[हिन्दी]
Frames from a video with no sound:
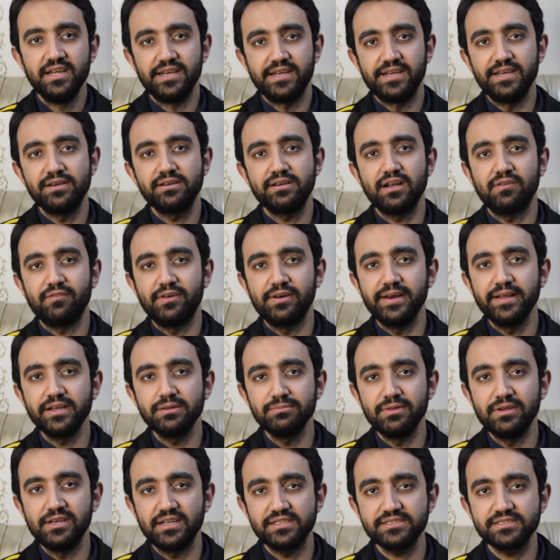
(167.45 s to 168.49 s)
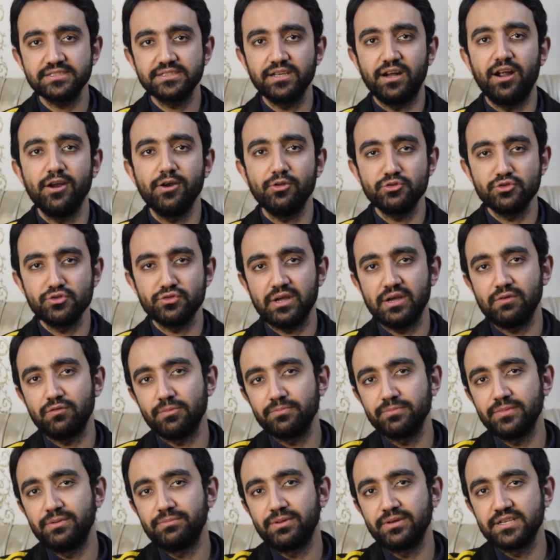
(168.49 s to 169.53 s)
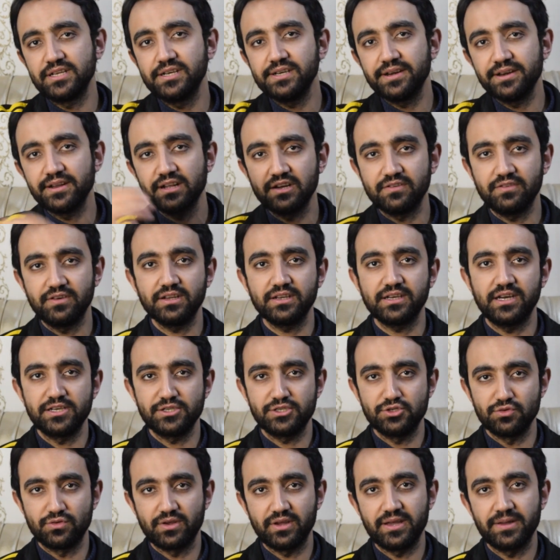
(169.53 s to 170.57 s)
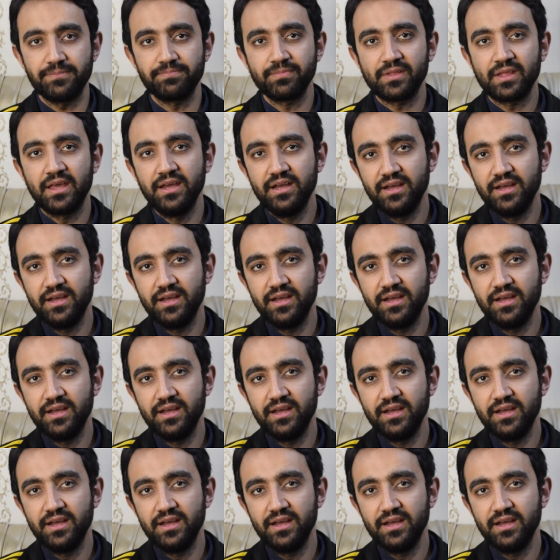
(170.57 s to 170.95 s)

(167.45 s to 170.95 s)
हिट का वर्डिक मिलना स्टार्ट हो चुका है वो अपना बजट रिकवर कर चुका है